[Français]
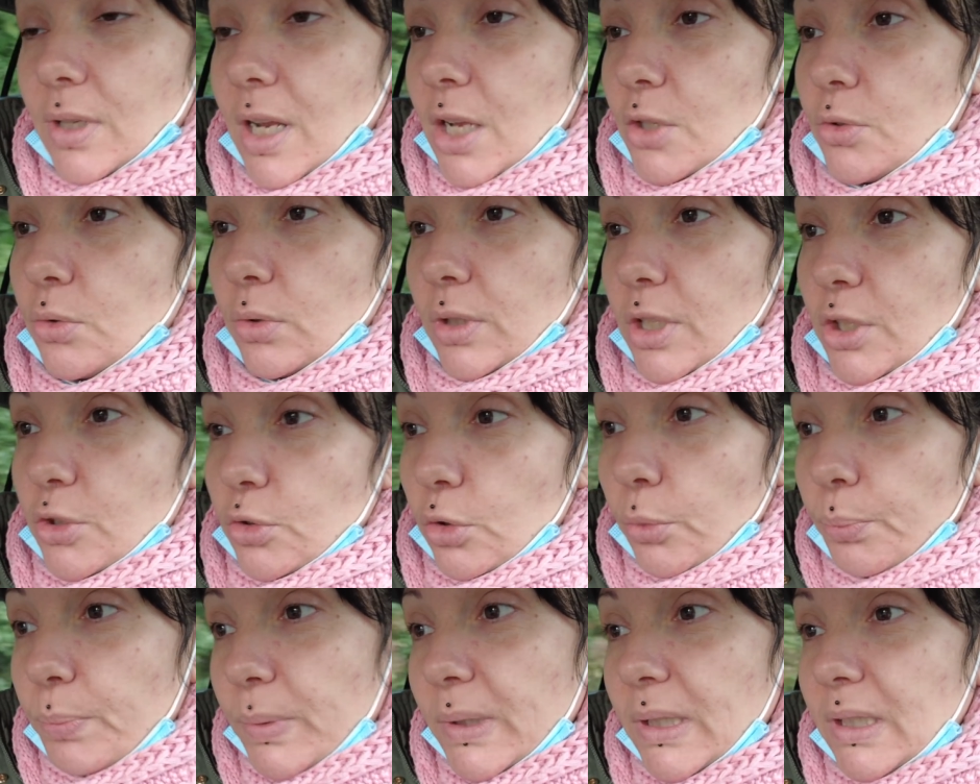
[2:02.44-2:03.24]
la journée
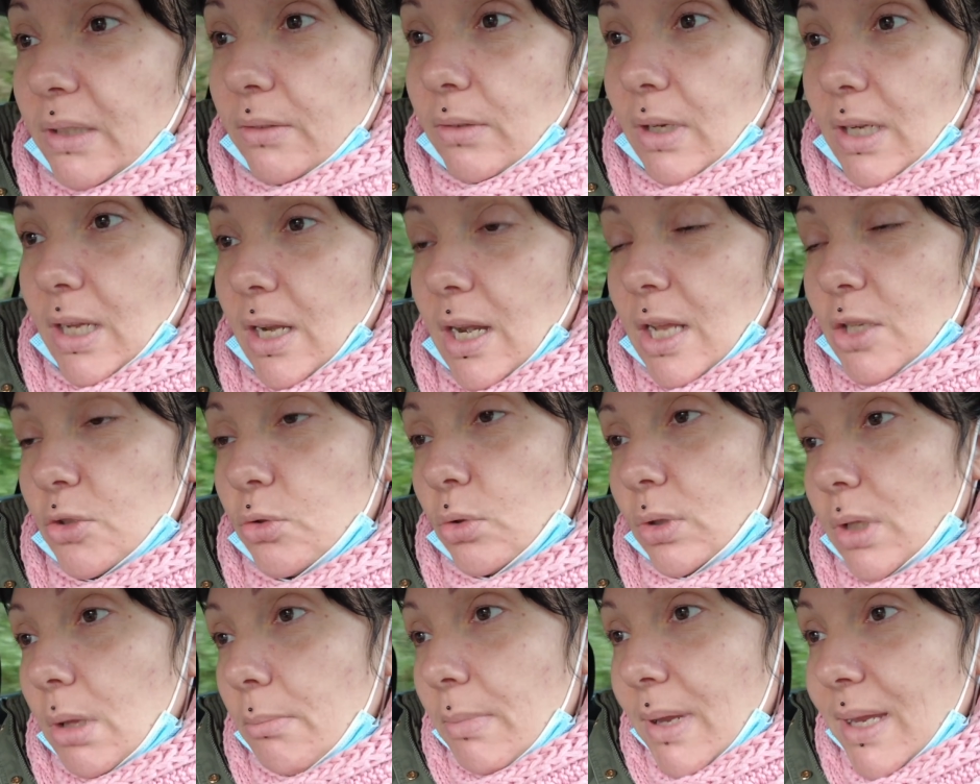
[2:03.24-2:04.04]
shopping, voilà, la
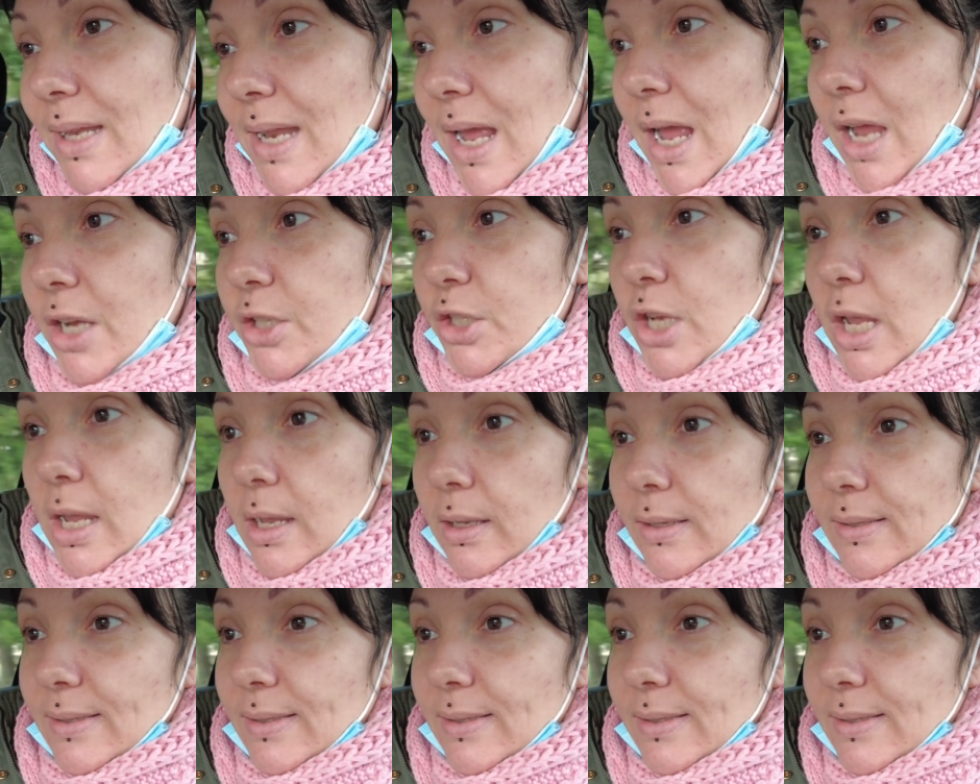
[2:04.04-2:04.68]
journée ménage,